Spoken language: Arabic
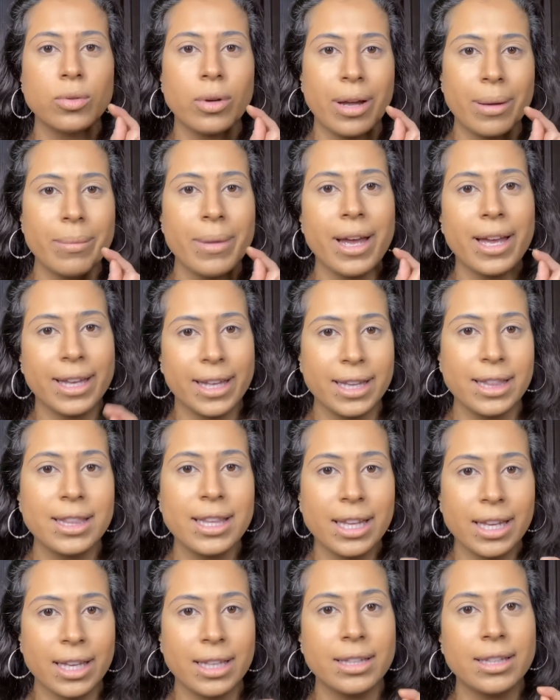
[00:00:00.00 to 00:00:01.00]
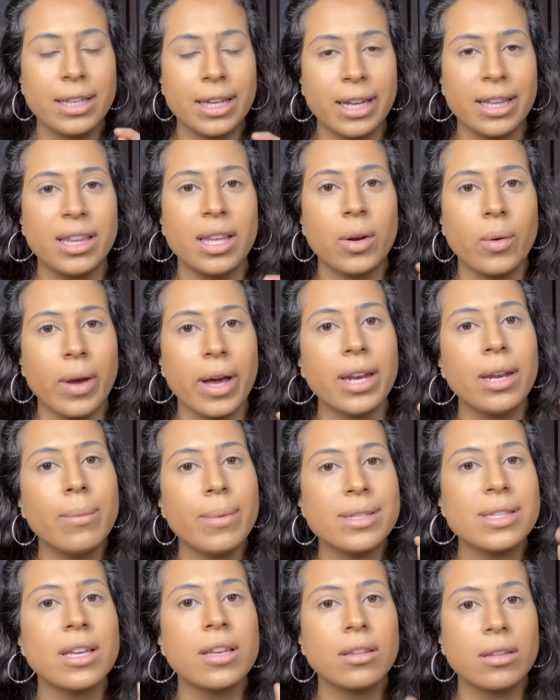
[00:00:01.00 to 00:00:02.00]
غامقه جدا جدا جدا وانا
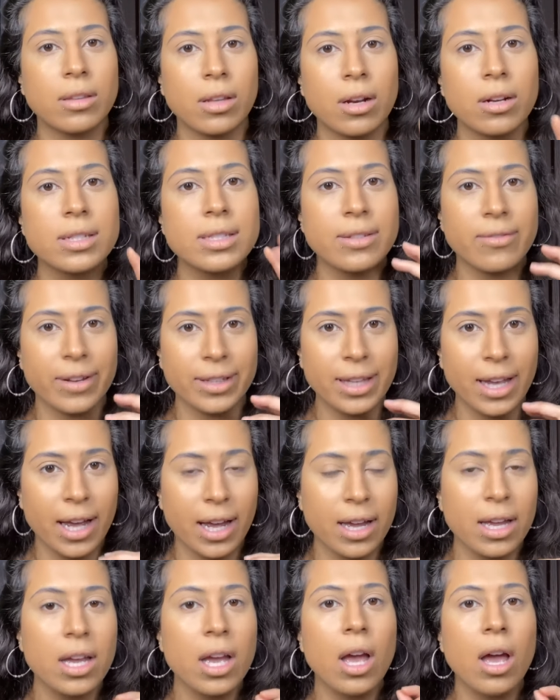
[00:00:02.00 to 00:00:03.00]
مثلا درجتي فاتحه